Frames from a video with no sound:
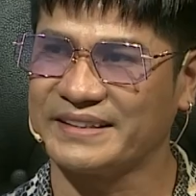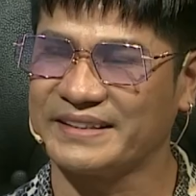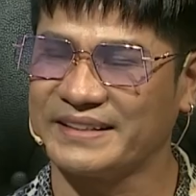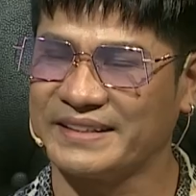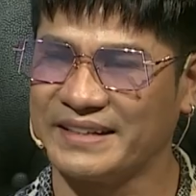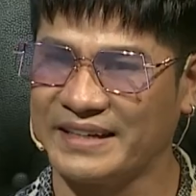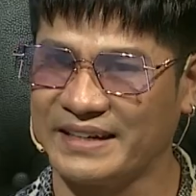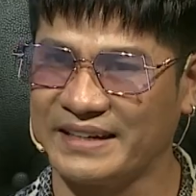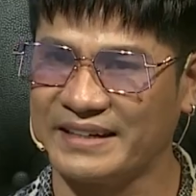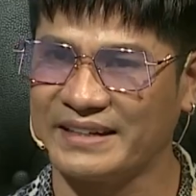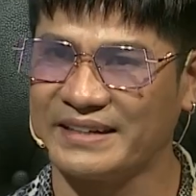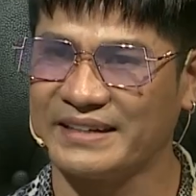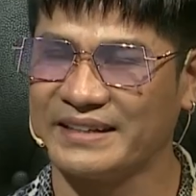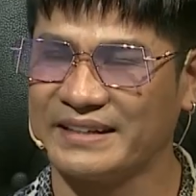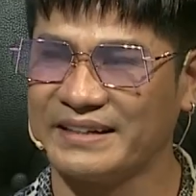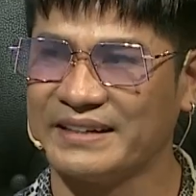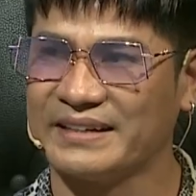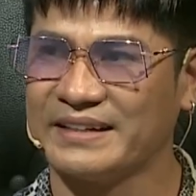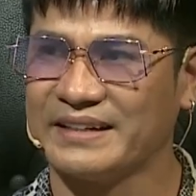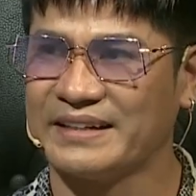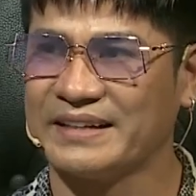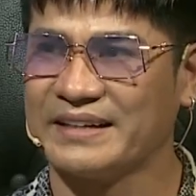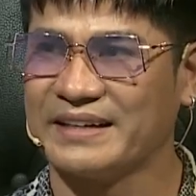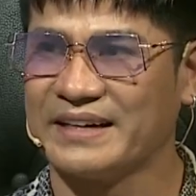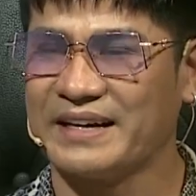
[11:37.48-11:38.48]
dạ yeah
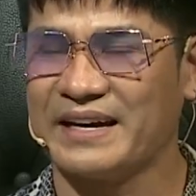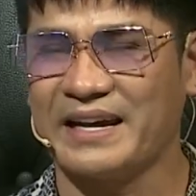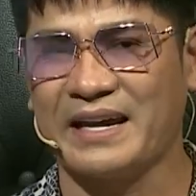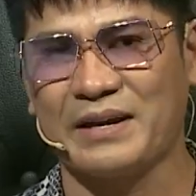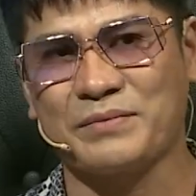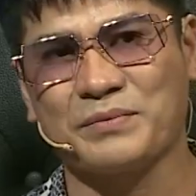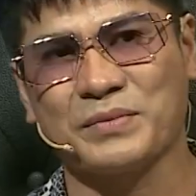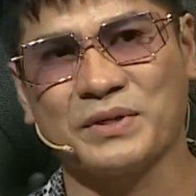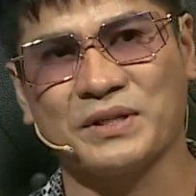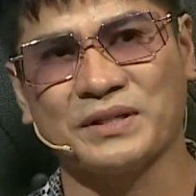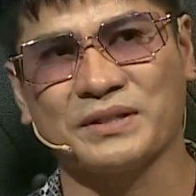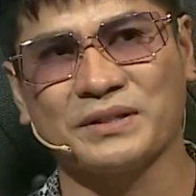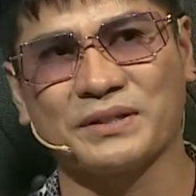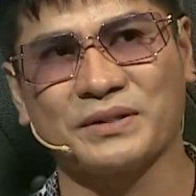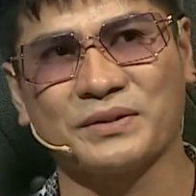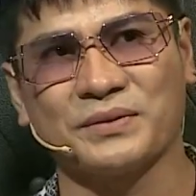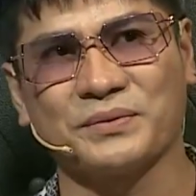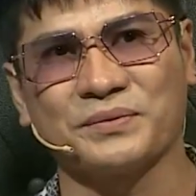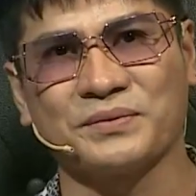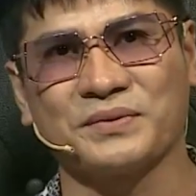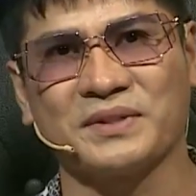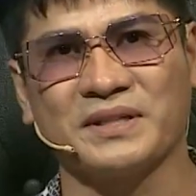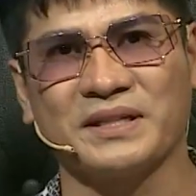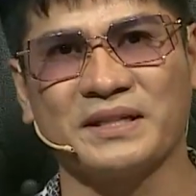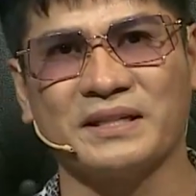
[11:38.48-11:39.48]
em à,
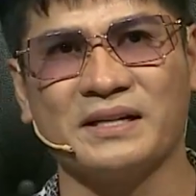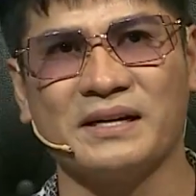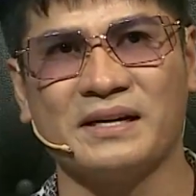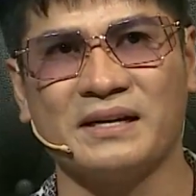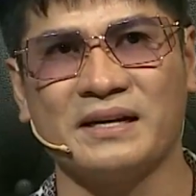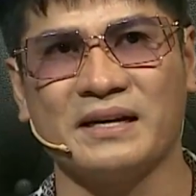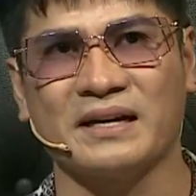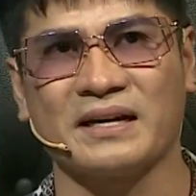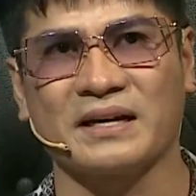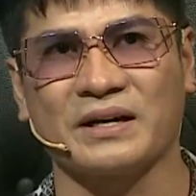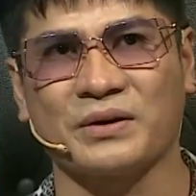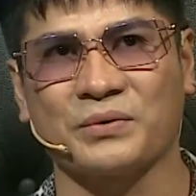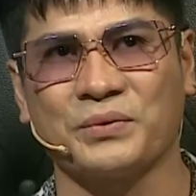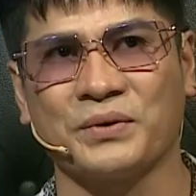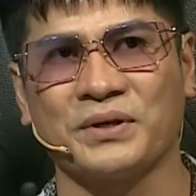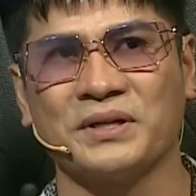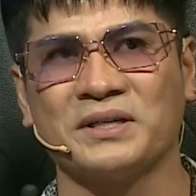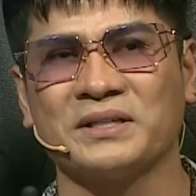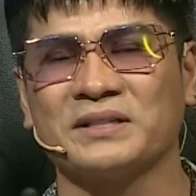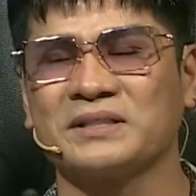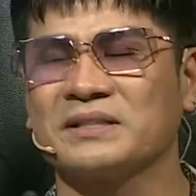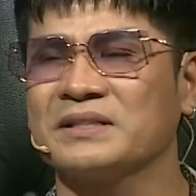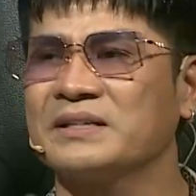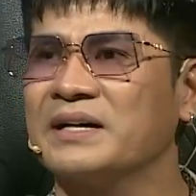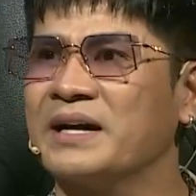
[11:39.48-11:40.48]
cũng nghĩ đây là quê
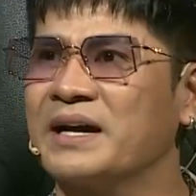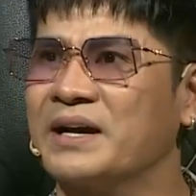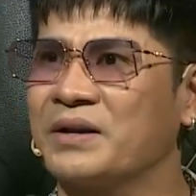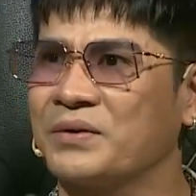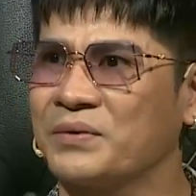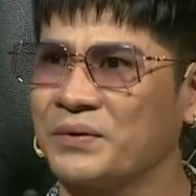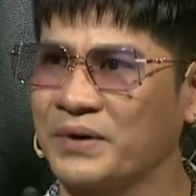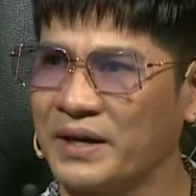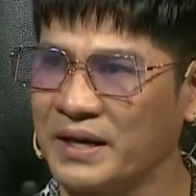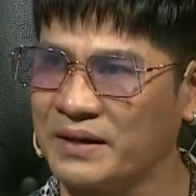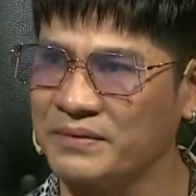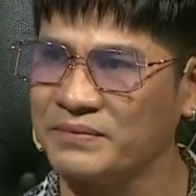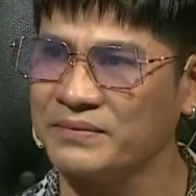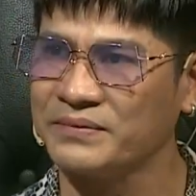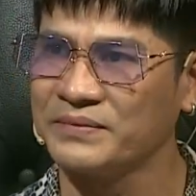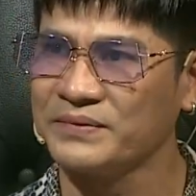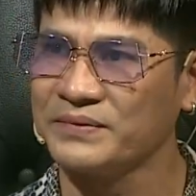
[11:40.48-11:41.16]
hương thứ hai của em